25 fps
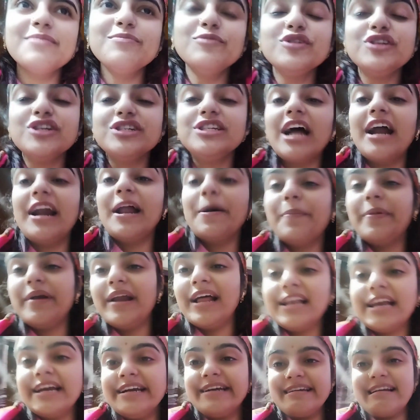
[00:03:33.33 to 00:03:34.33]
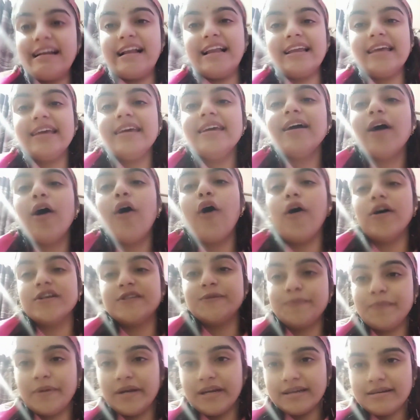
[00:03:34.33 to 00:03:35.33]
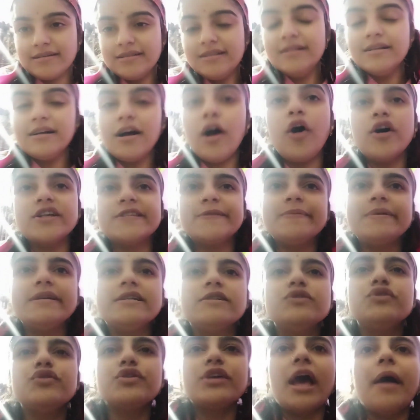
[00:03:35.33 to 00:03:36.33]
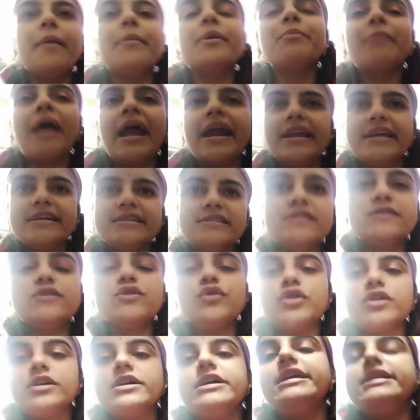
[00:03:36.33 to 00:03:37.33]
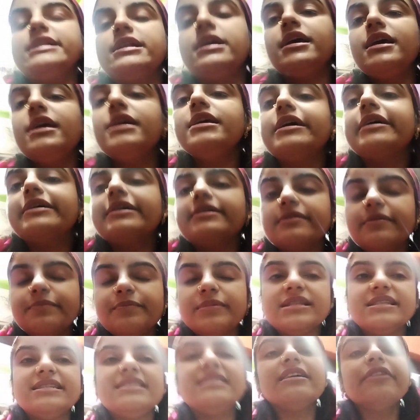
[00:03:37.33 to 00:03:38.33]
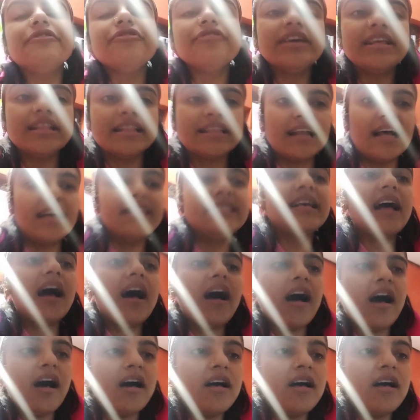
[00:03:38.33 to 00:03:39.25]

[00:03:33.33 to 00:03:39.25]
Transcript: मुझे जाना पड़ा लिटरली हॉस्पिटल हॉस्पिटल तो क्या पर मेडिकल स्टोर गई थी यह मत सिर्फ इतना सा